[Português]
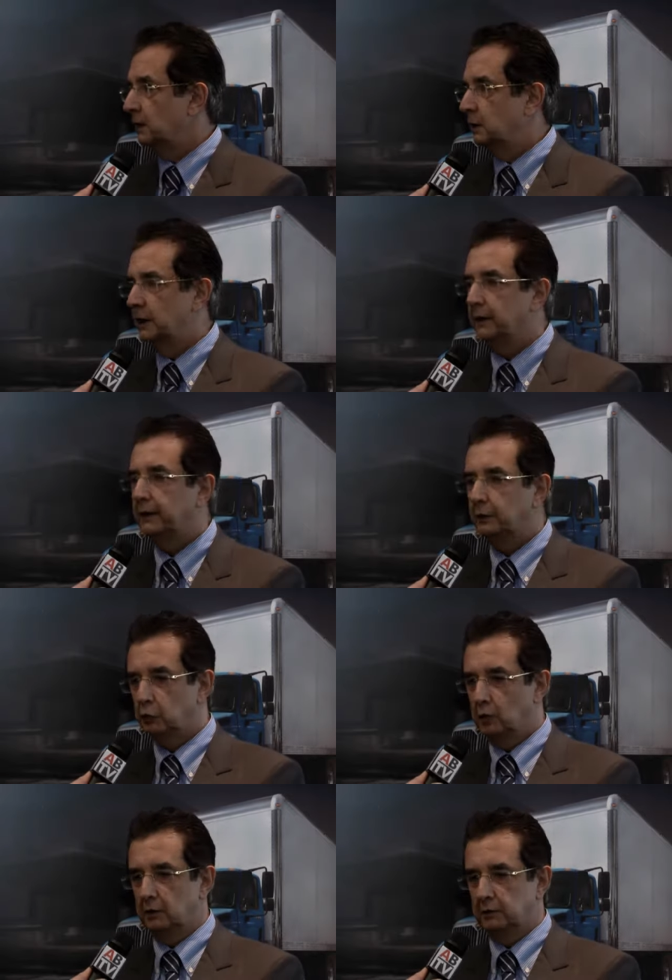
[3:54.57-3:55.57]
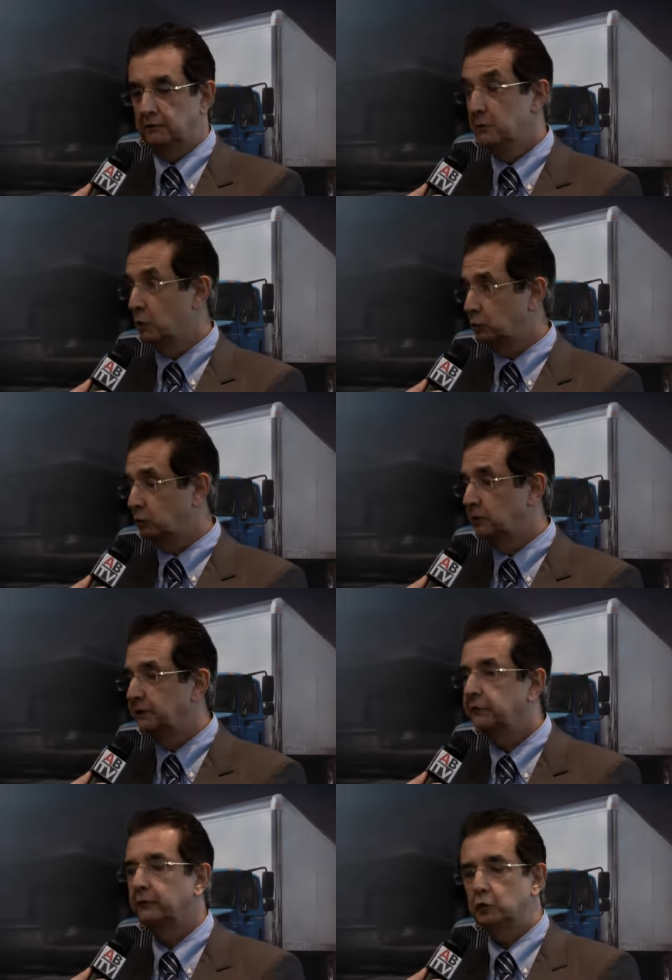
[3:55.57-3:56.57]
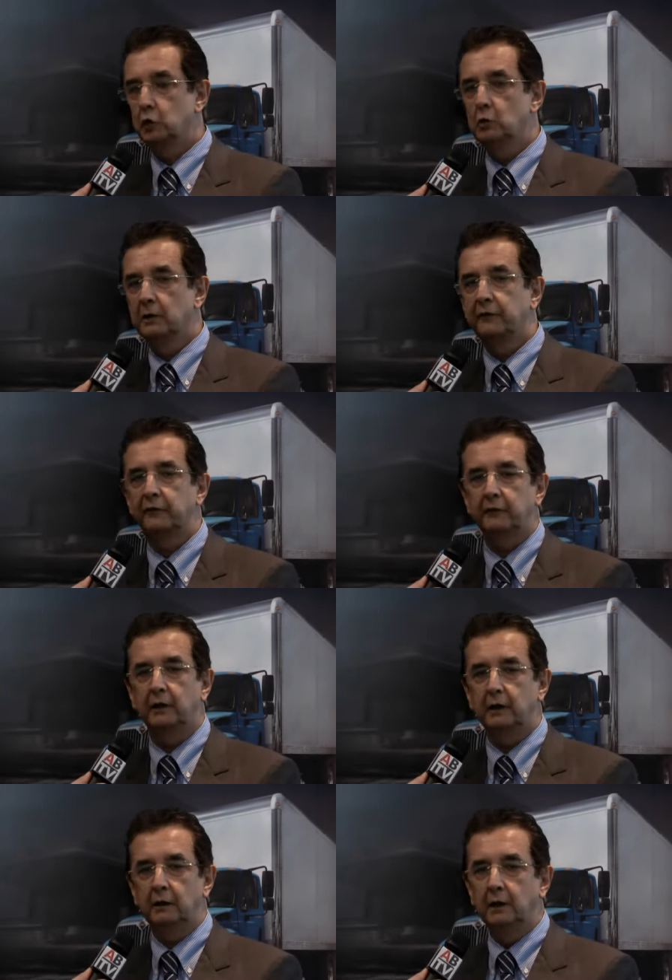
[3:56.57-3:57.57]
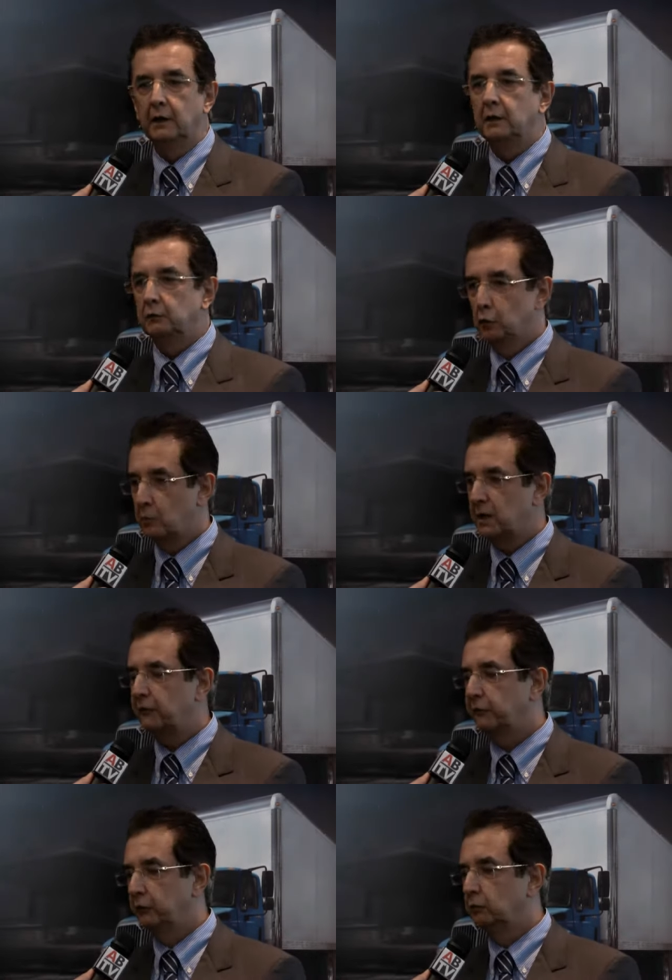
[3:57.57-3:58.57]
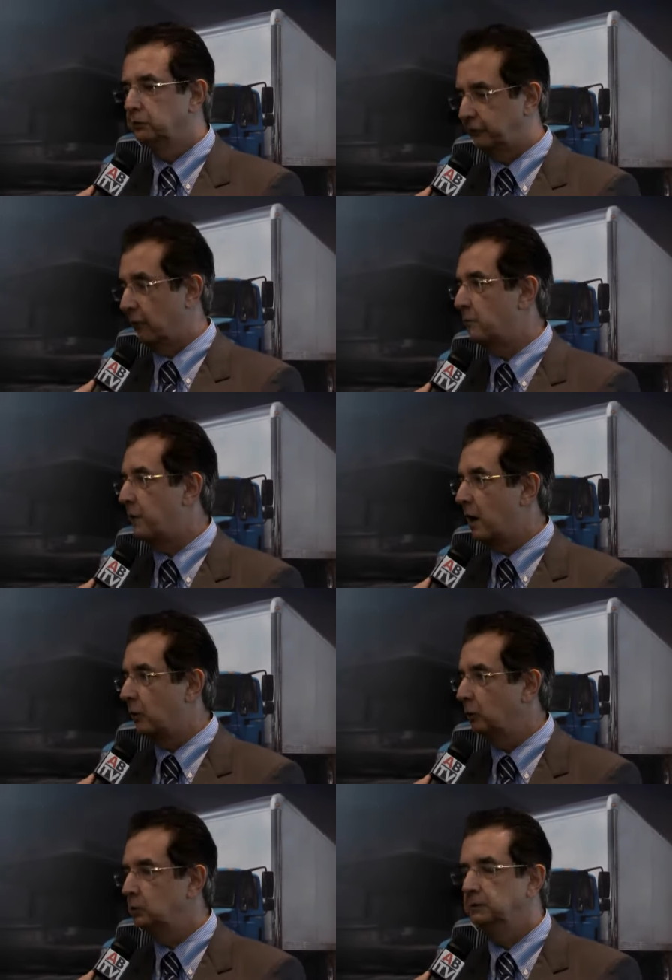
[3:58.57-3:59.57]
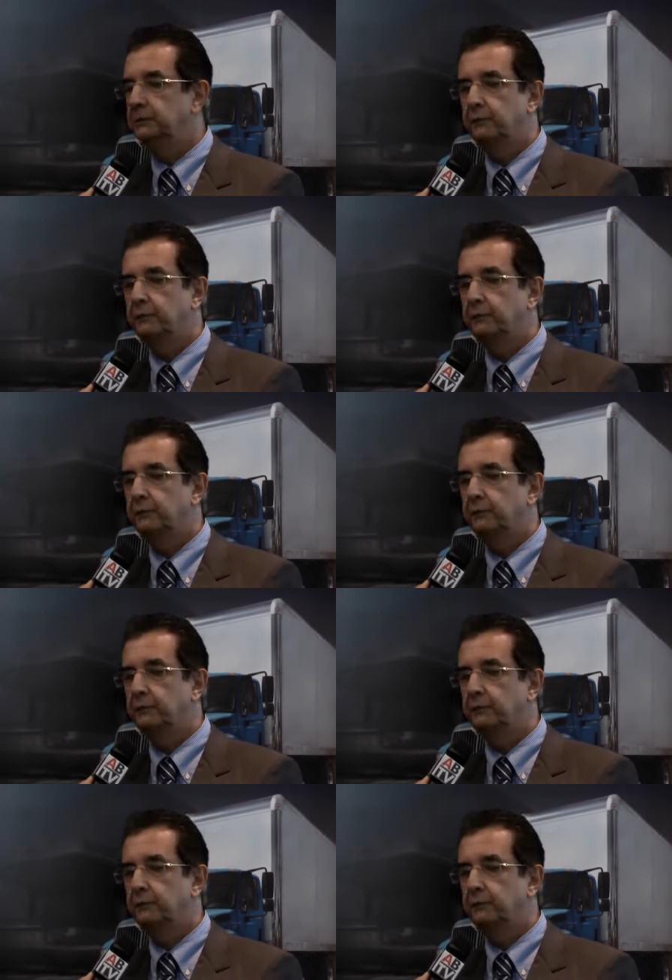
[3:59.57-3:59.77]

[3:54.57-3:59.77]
eh, de motores, duas eh, no Brasil, São Paulo